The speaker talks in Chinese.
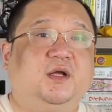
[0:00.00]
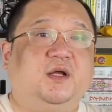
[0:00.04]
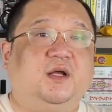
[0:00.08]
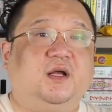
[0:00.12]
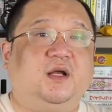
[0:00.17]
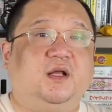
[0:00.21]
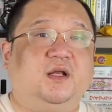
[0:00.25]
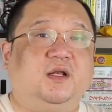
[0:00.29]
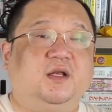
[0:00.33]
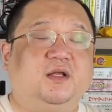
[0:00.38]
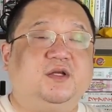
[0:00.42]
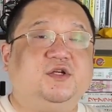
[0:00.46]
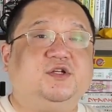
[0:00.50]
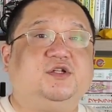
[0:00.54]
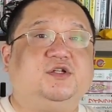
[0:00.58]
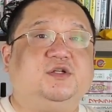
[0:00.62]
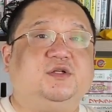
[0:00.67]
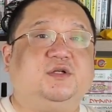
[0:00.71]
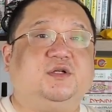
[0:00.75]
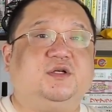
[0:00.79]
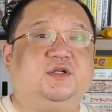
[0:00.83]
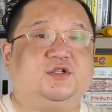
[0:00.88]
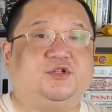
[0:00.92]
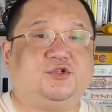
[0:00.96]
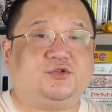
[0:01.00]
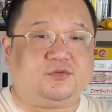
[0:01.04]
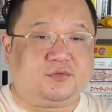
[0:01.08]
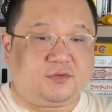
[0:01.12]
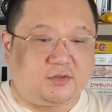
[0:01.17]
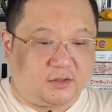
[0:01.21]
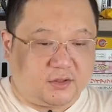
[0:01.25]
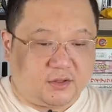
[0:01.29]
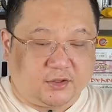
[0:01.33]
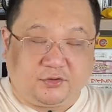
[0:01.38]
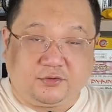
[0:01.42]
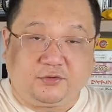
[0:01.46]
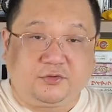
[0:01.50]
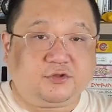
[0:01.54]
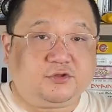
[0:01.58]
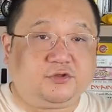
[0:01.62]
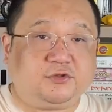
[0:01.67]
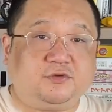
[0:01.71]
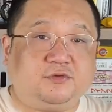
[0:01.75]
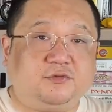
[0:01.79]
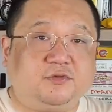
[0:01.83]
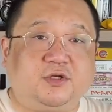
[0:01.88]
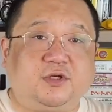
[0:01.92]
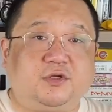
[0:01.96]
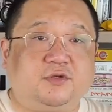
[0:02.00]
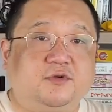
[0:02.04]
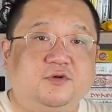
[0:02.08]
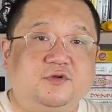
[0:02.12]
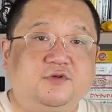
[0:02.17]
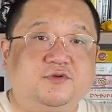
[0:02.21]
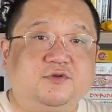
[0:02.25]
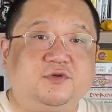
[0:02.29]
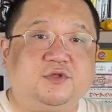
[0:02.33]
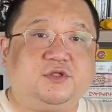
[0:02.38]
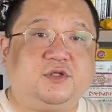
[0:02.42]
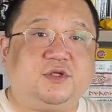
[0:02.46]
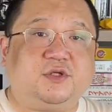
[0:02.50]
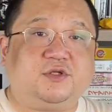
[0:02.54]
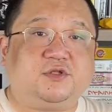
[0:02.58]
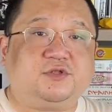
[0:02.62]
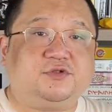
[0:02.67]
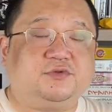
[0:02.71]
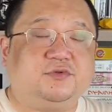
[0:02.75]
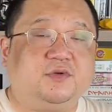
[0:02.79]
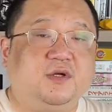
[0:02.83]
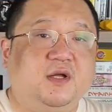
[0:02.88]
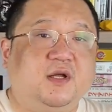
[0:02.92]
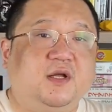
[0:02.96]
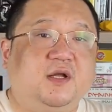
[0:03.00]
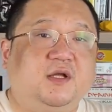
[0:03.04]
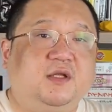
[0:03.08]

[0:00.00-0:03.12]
呃临时的书，很多书很多作者的书，